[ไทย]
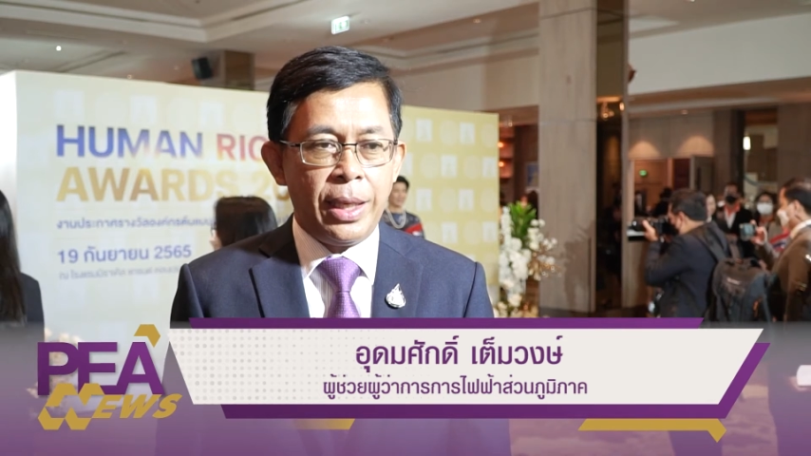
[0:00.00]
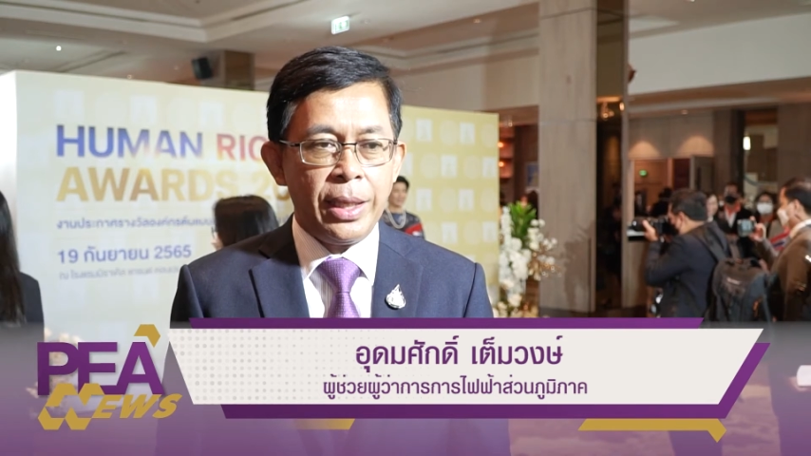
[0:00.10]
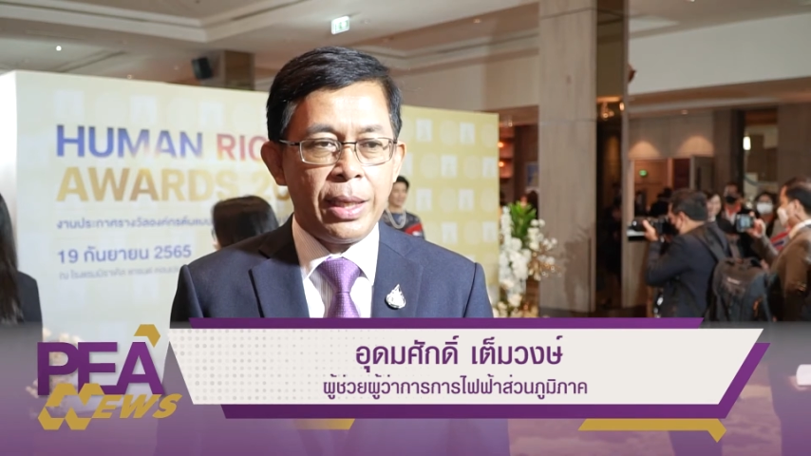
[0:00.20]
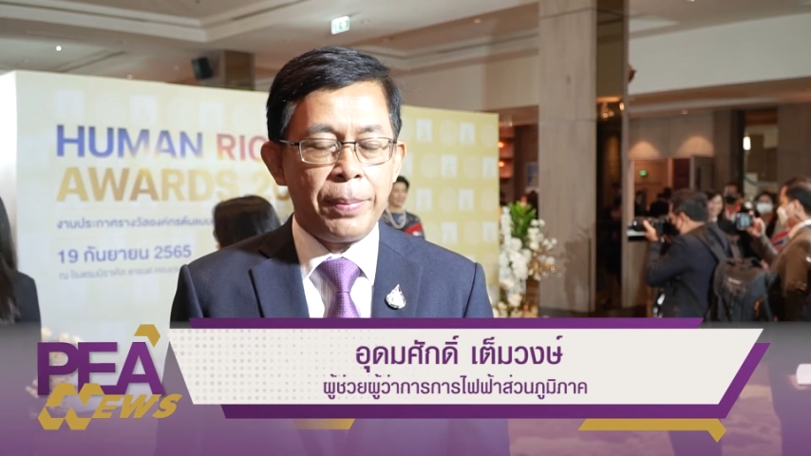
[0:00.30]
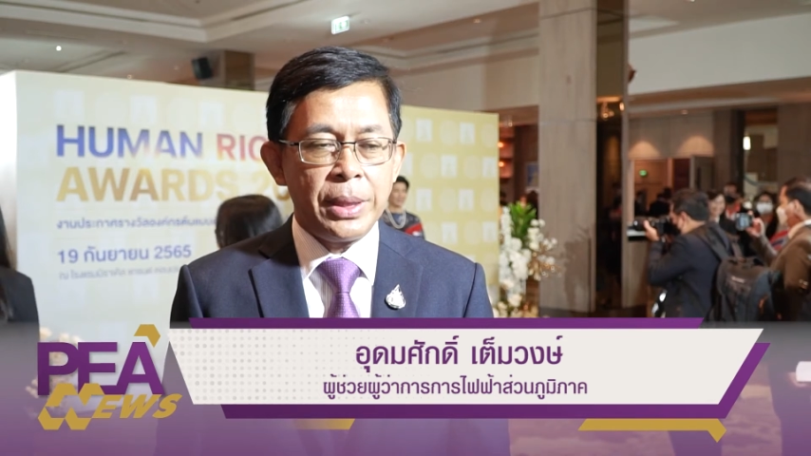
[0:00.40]
ให้
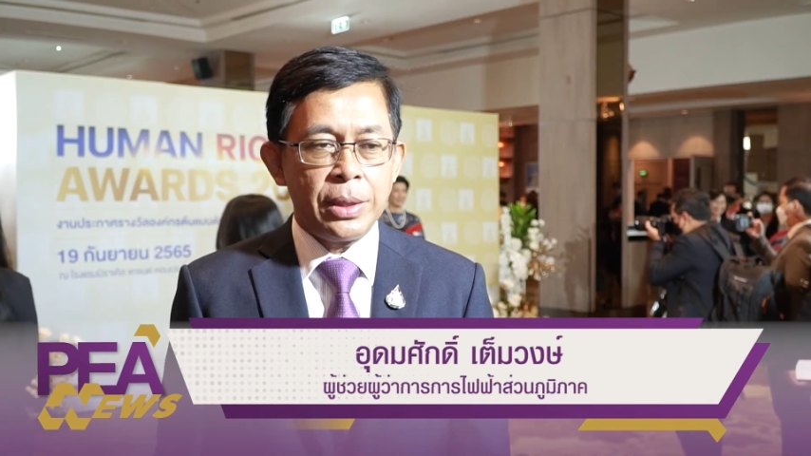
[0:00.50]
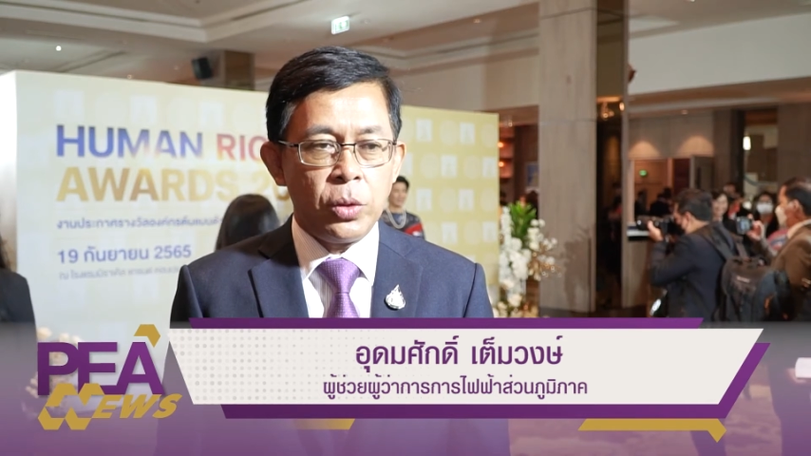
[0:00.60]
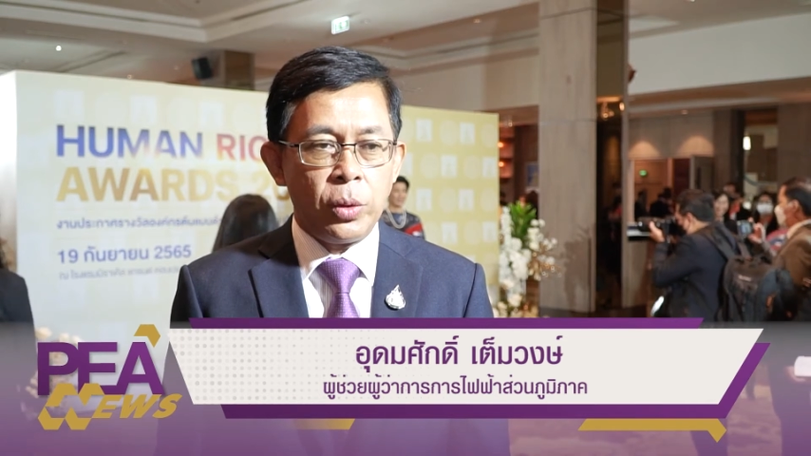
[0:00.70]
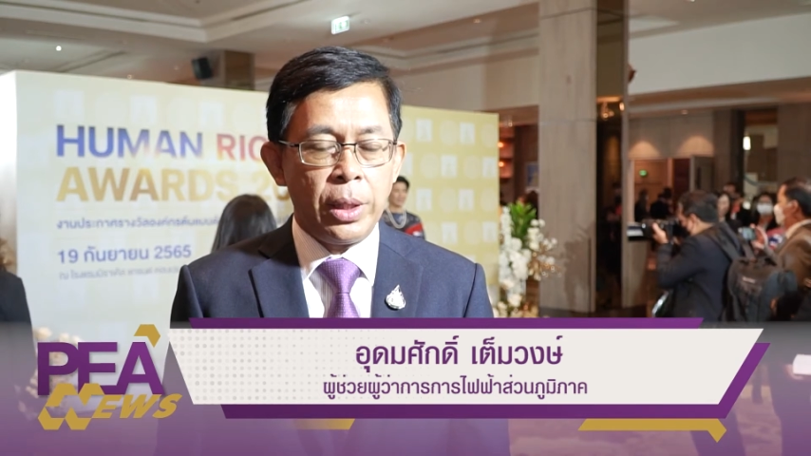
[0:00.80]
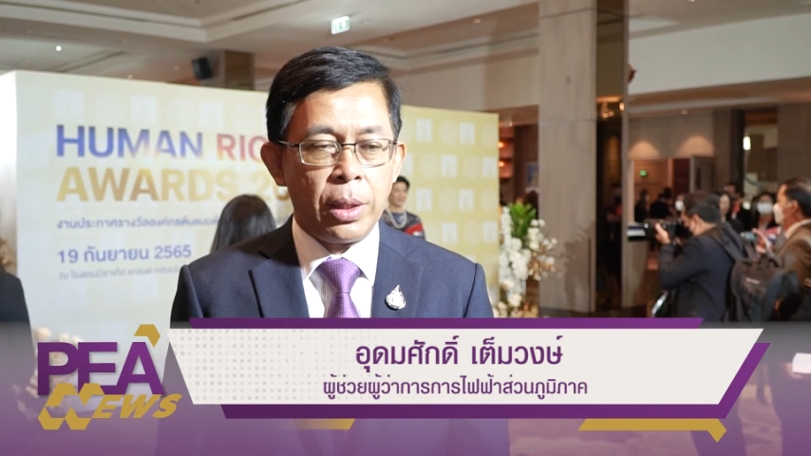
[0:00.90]
กับประชาช
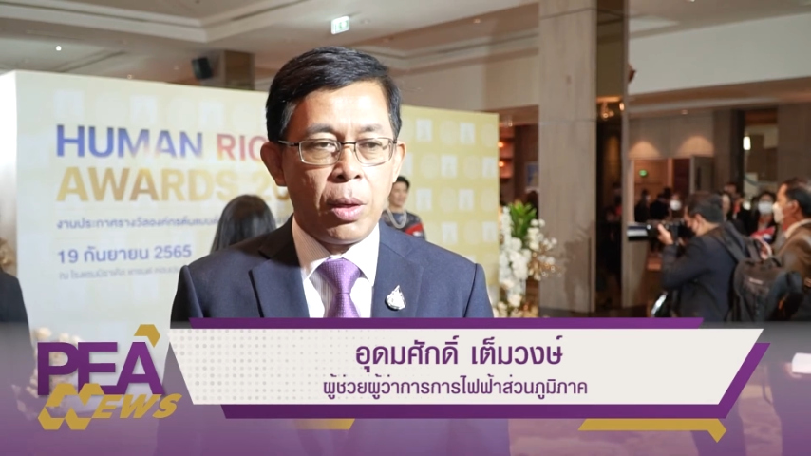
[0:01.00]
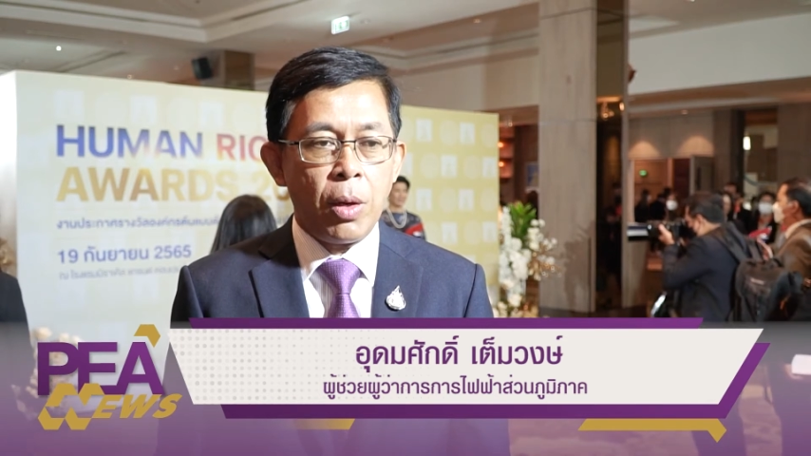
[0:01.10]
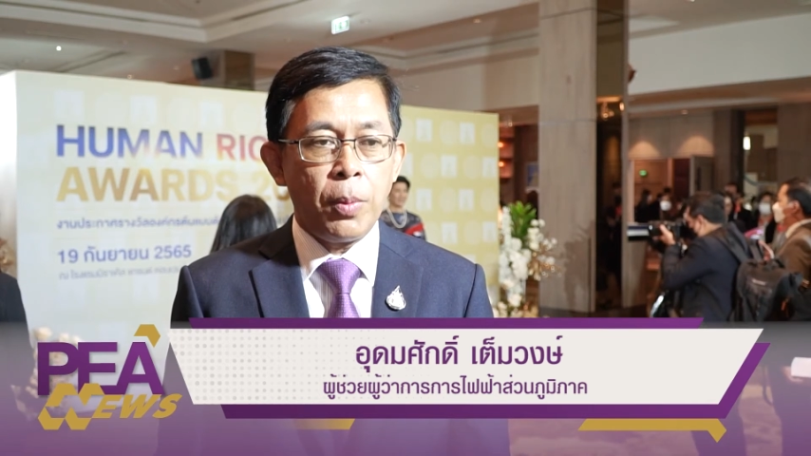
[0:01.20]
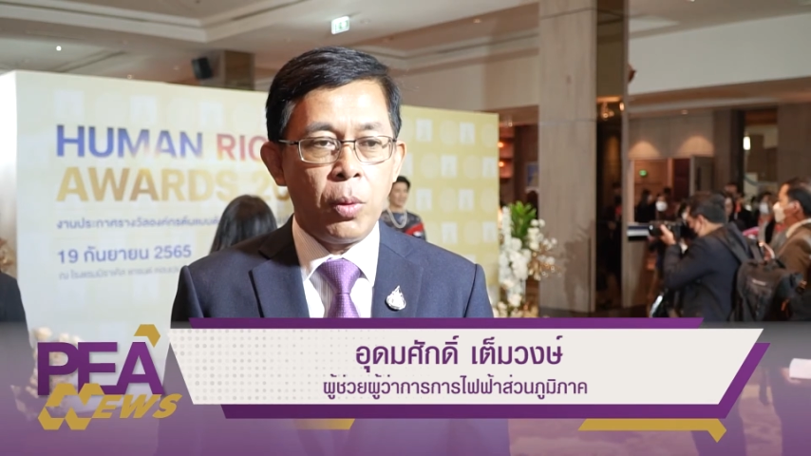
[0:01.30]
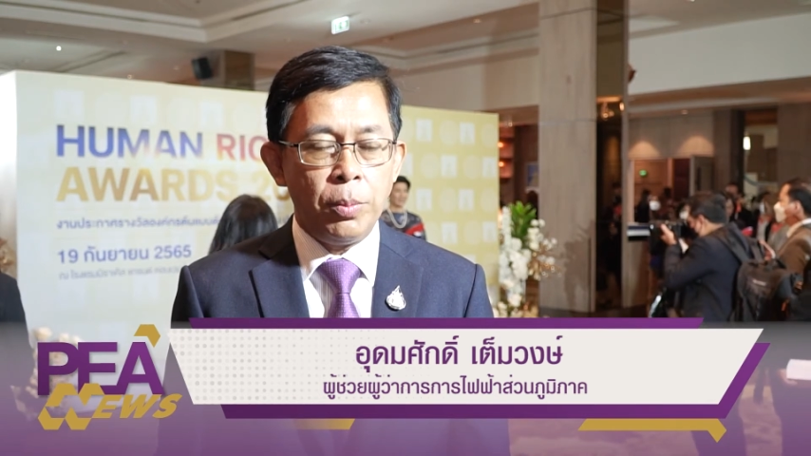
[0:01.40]
นเนี่ยคร
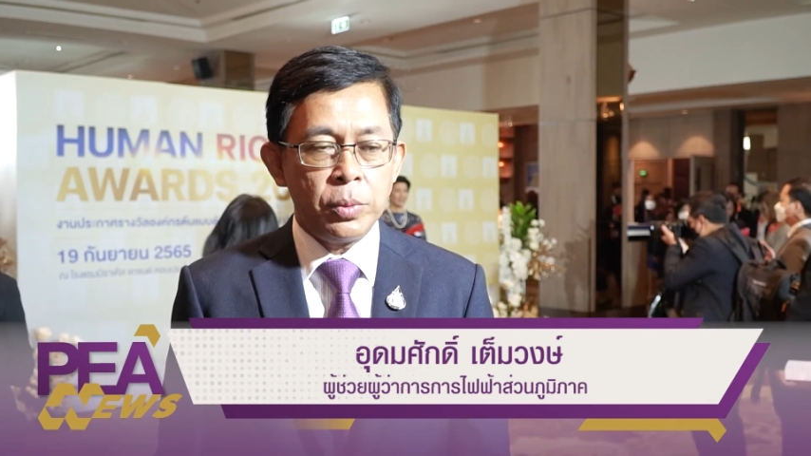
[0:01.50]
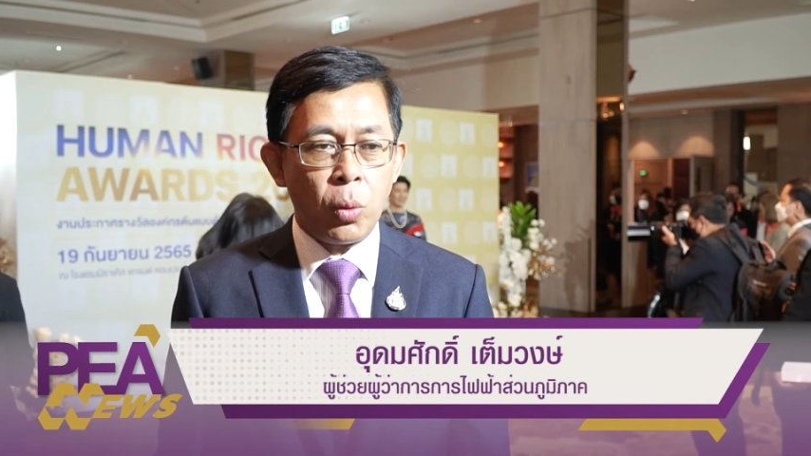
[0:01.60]
อบคลุม